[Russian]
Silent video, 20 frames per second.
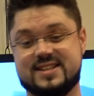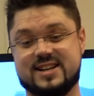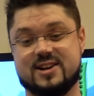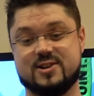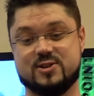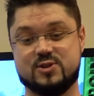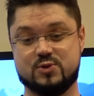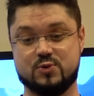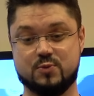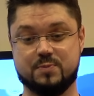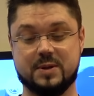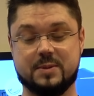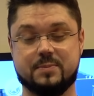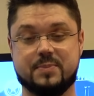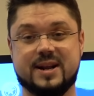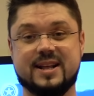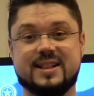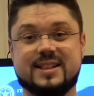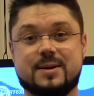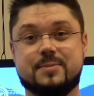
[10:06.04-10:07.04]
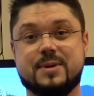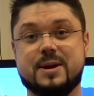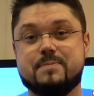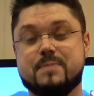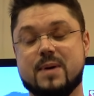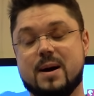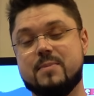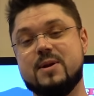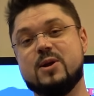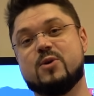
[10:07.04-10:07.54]
сразу под брендом
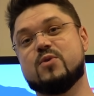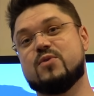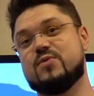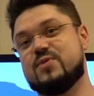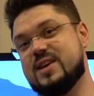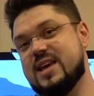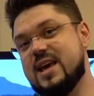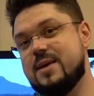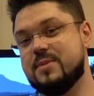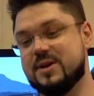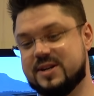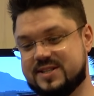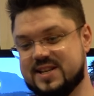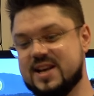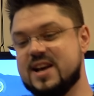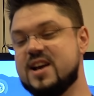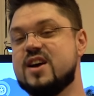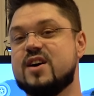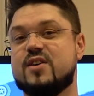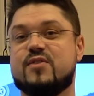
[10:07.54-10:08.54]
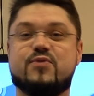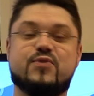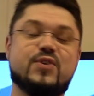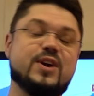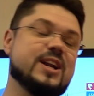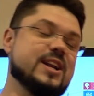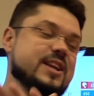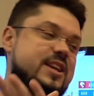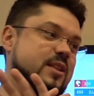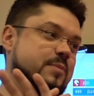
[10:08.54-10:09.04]
Republic of Gamers,
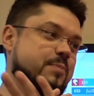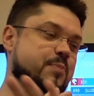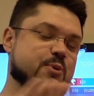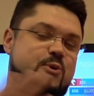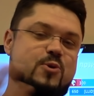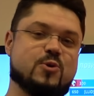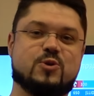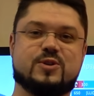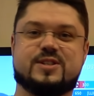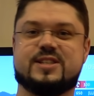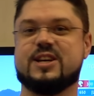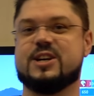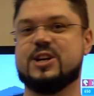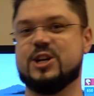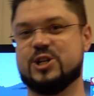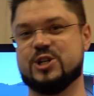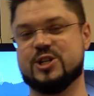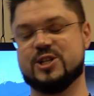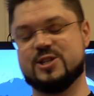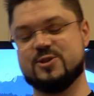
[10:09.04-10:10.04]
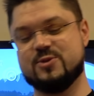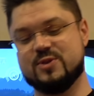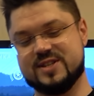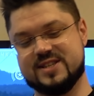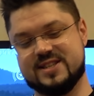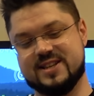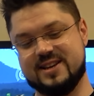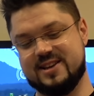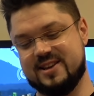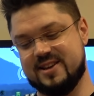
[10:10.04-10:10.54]
выглядит просто
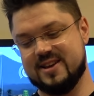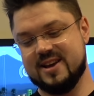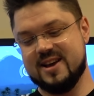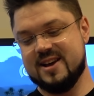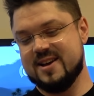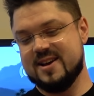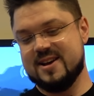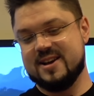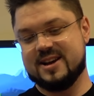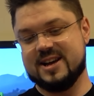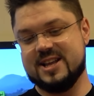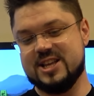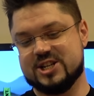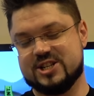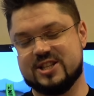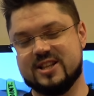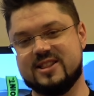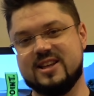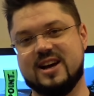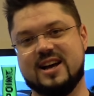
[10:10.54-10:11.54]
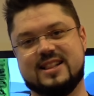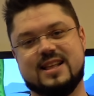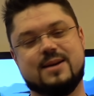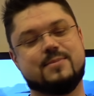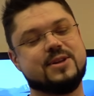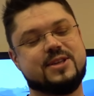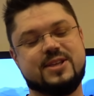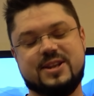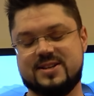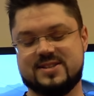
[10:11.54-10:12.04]
крышесносно и, конечно, да,
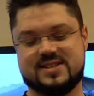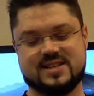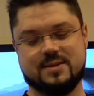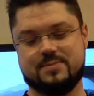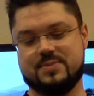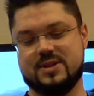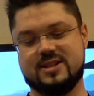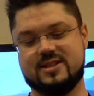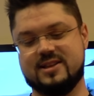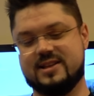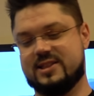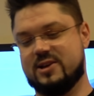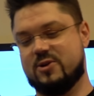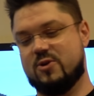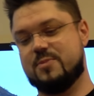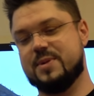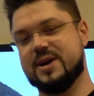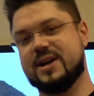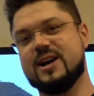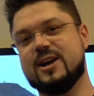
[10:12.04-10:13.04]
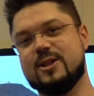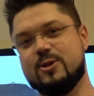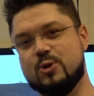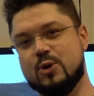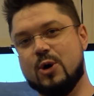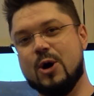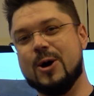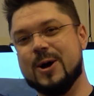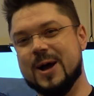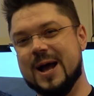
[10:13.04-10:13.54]
та материнская плата это о май гад,
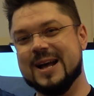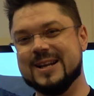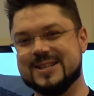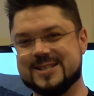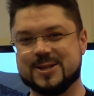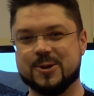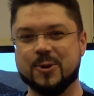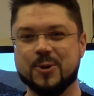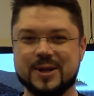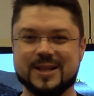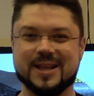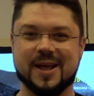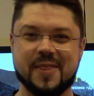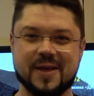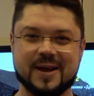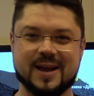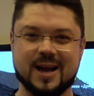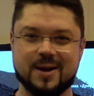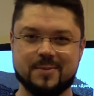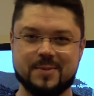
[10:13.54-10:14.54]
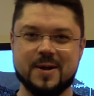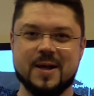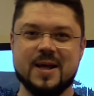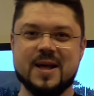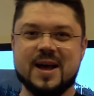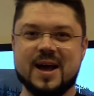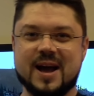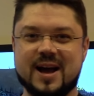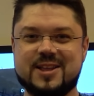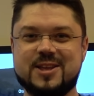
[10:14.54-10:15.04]
но стоит она как бы
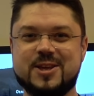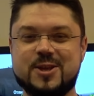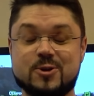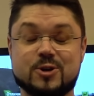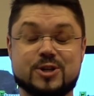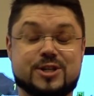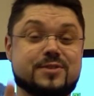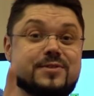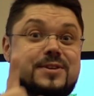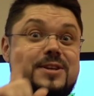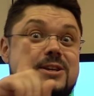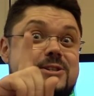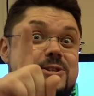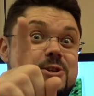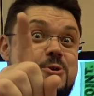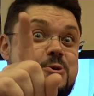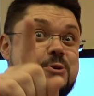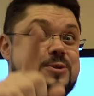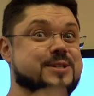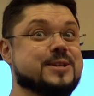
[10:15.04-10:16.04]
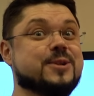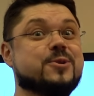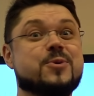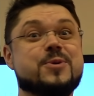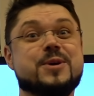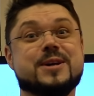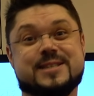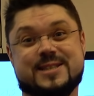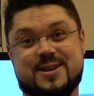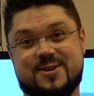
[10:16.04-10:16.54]
а, недешево. Если что,
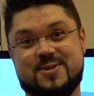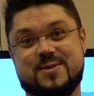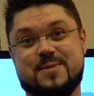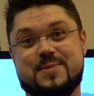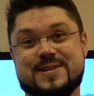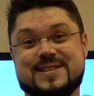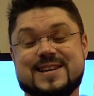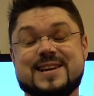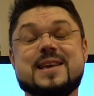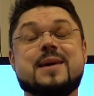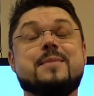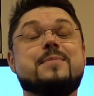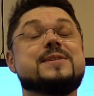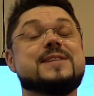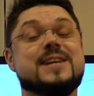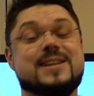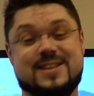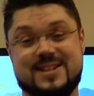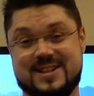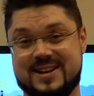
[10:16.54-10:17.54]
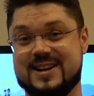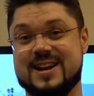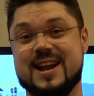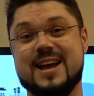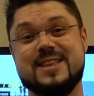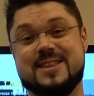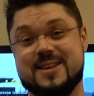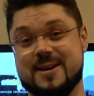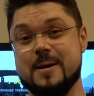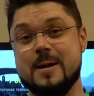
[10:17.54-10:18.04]
ссылку я оставлю в описании, обязательно
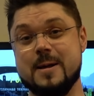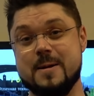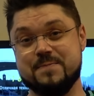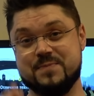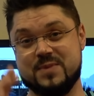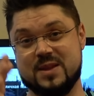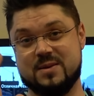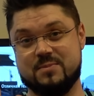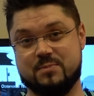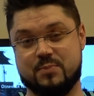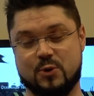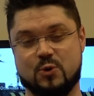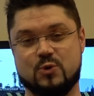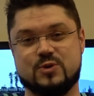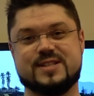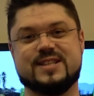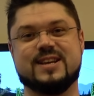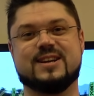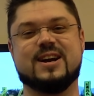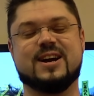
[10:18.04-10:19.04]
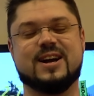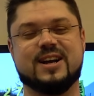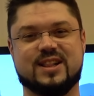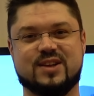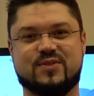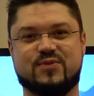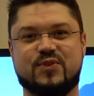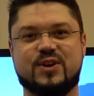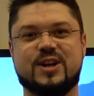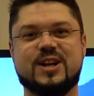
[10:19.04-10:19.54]
гляньте просто как
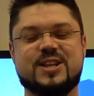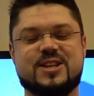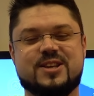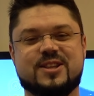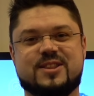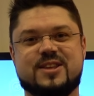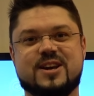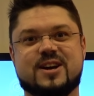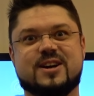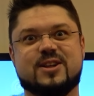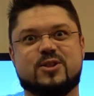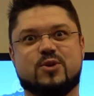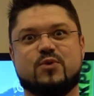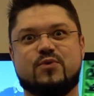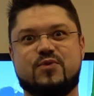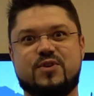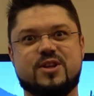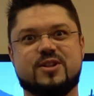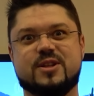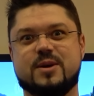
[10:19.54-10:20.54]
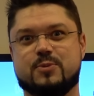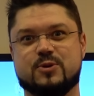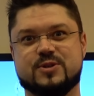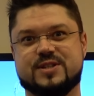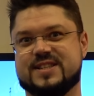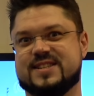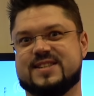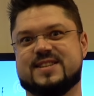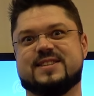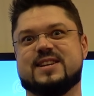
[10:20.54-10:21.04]
это выглядит. Я когда увидел, я
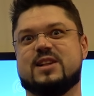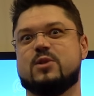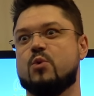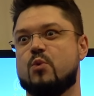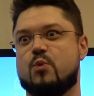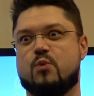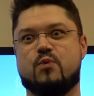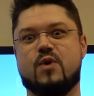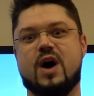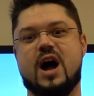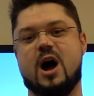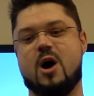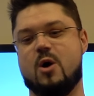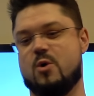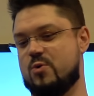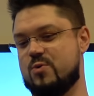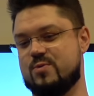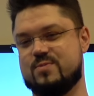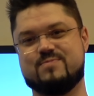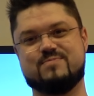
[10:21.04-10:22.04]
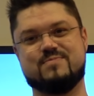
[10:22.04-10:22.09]
просто сказал, вау,